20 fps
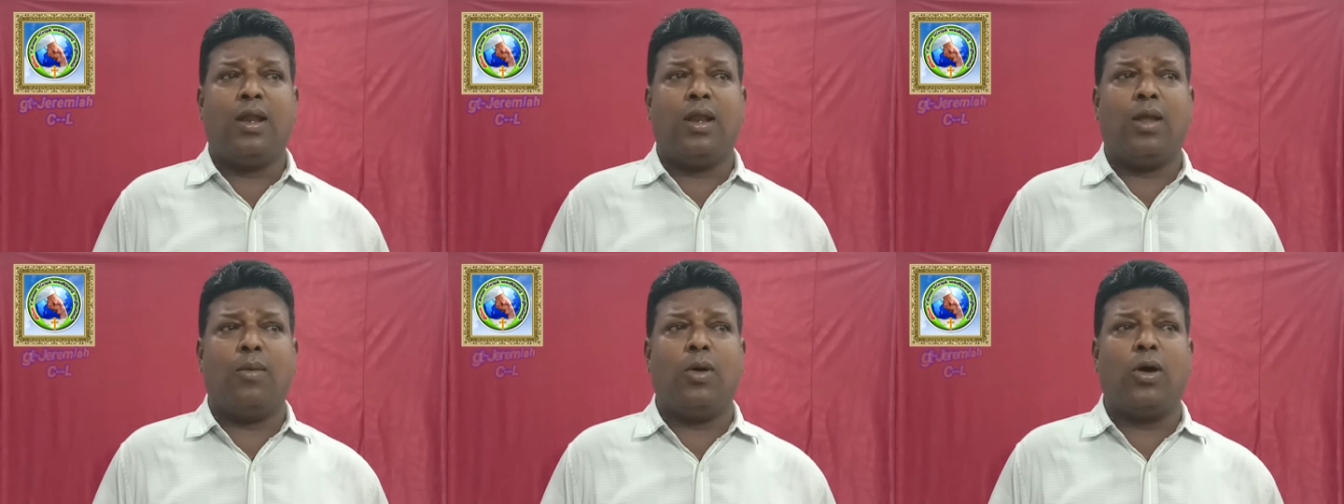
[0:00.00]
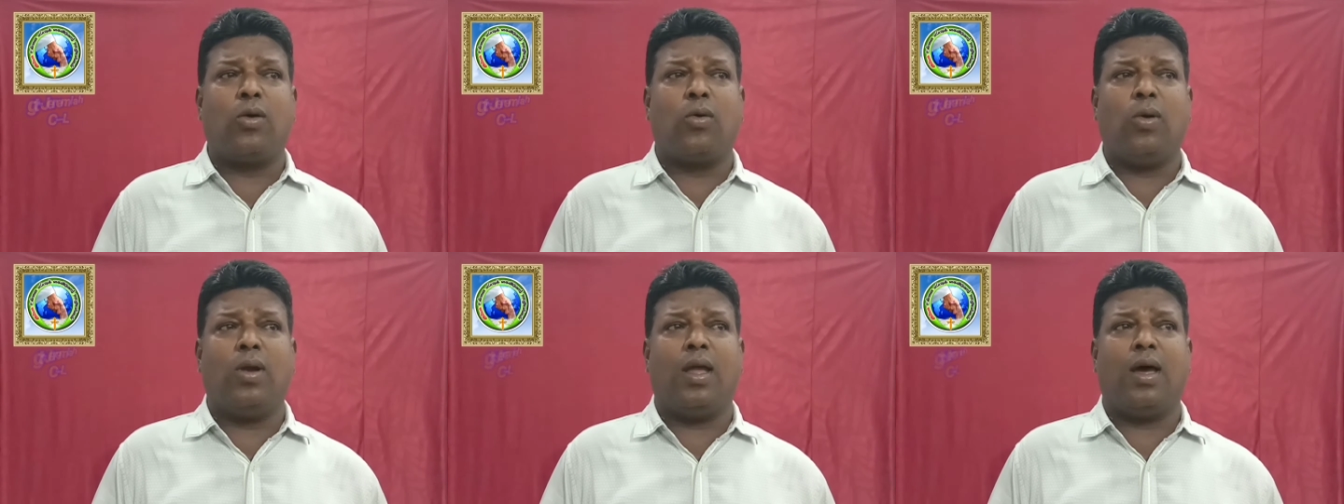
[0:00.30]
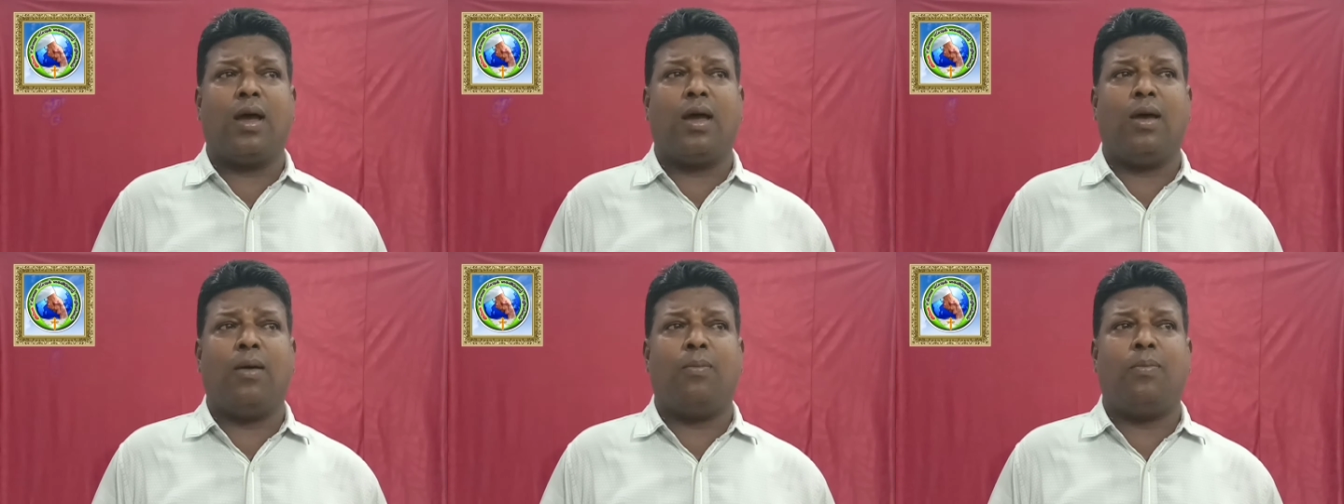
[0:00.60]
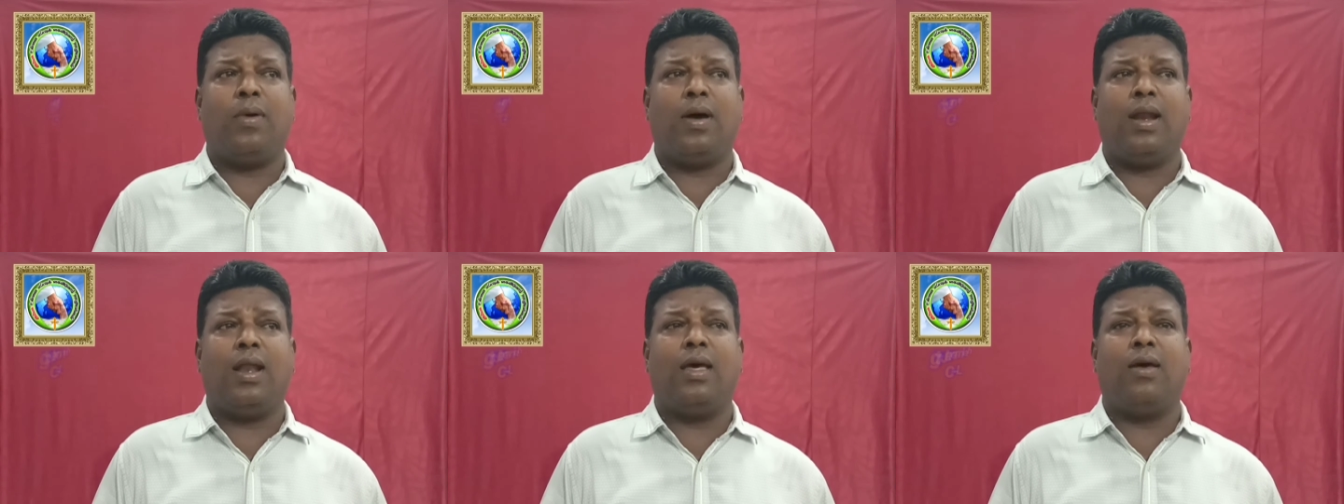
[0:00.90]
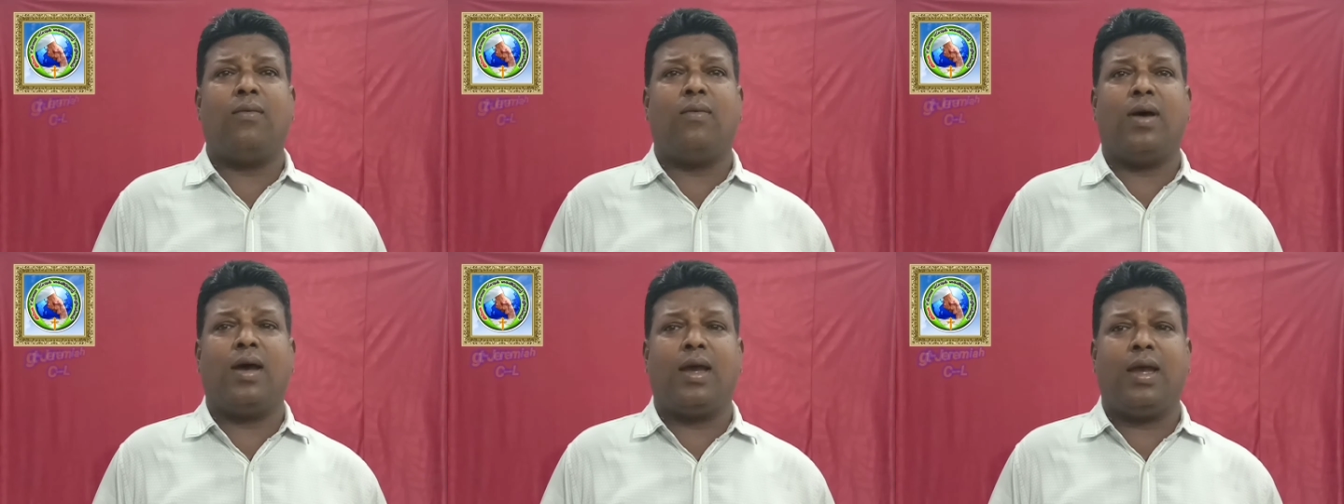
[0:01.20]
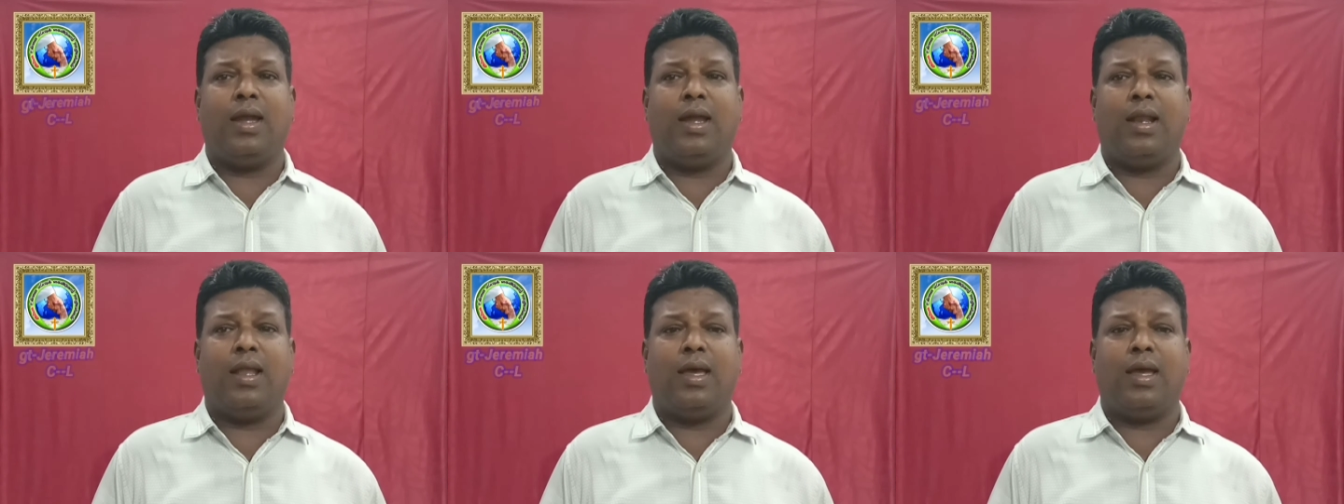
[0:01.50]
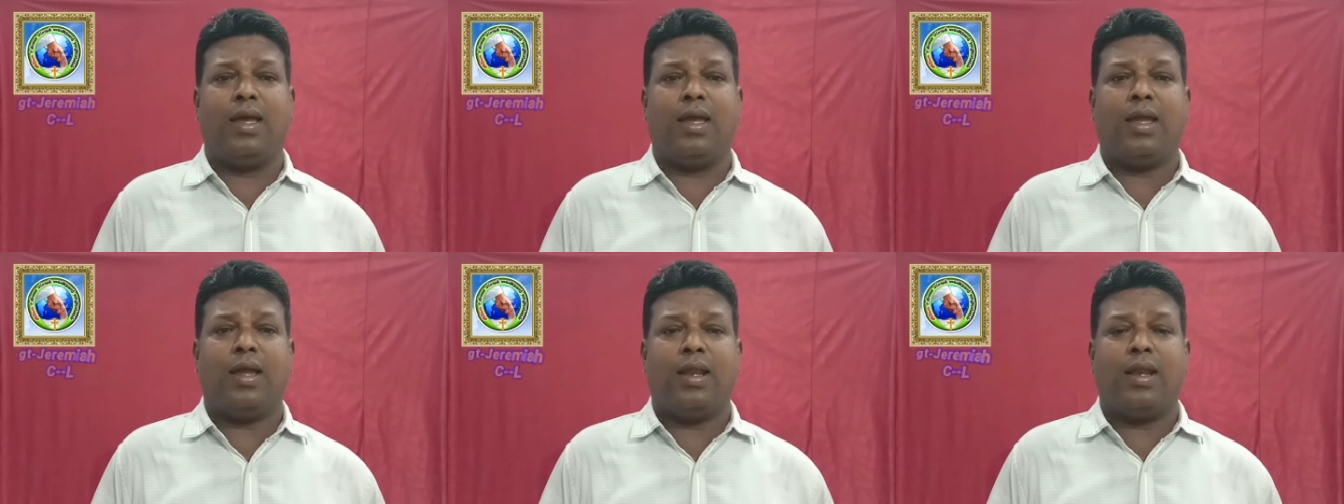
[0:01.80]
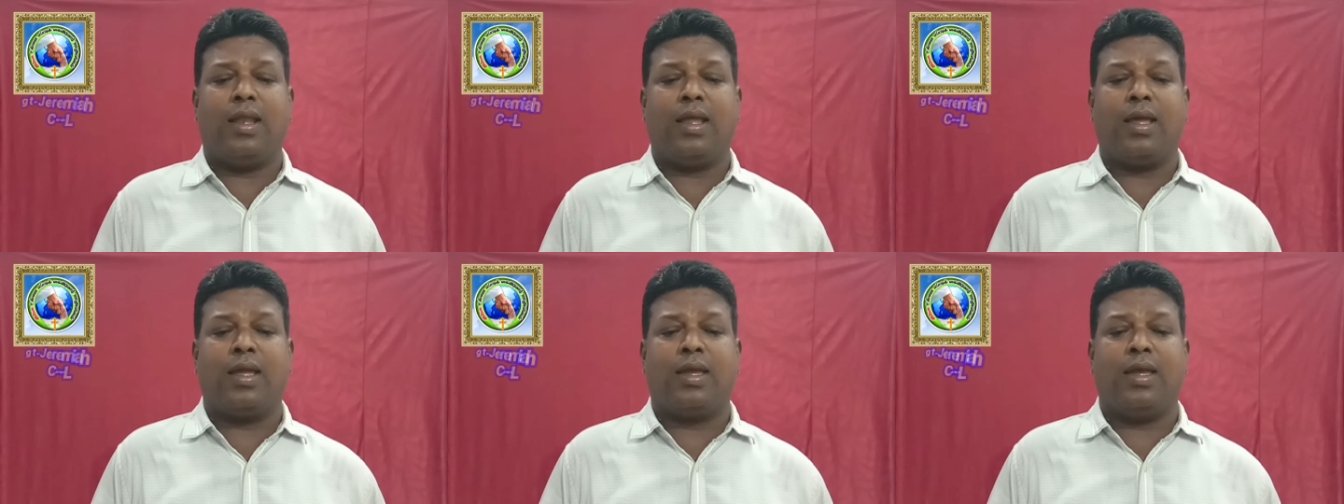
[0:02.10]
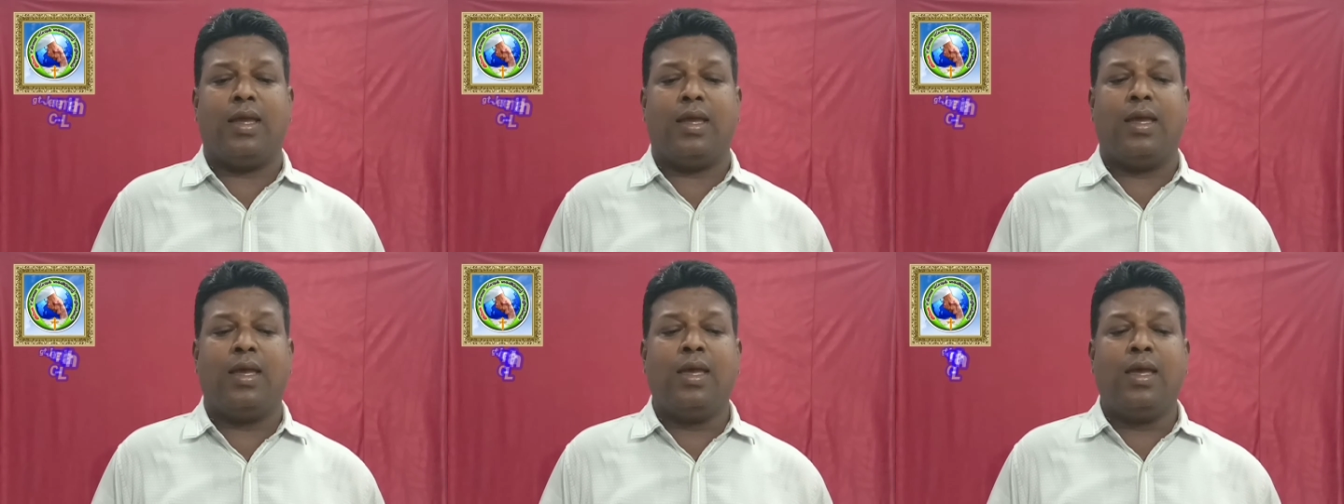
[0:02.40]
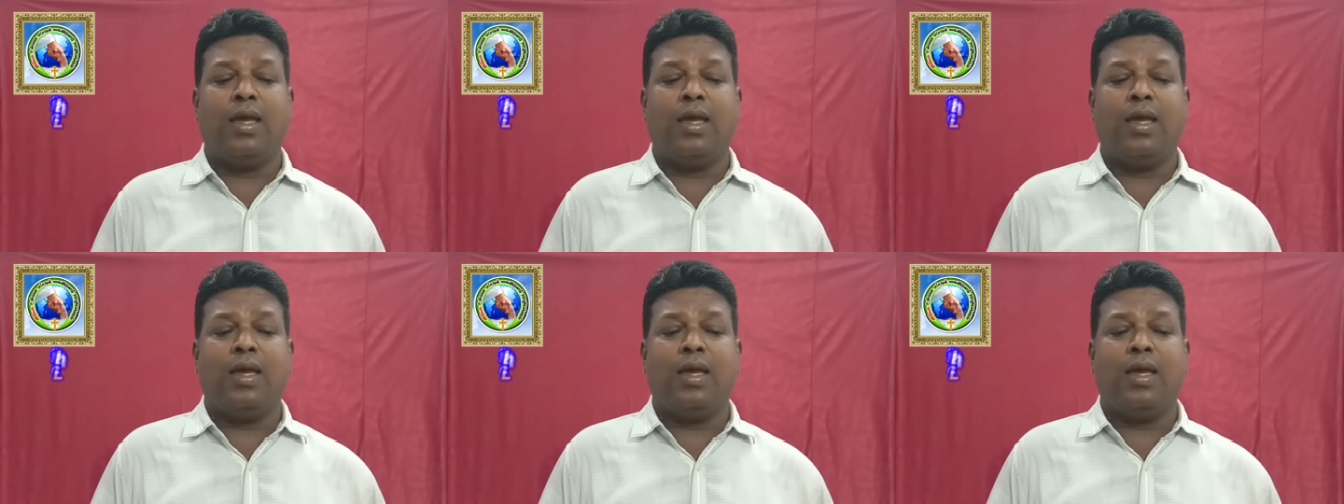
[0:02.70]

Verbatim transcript: நமக்குள்ளாக பல வகையில் இன்றைக்கு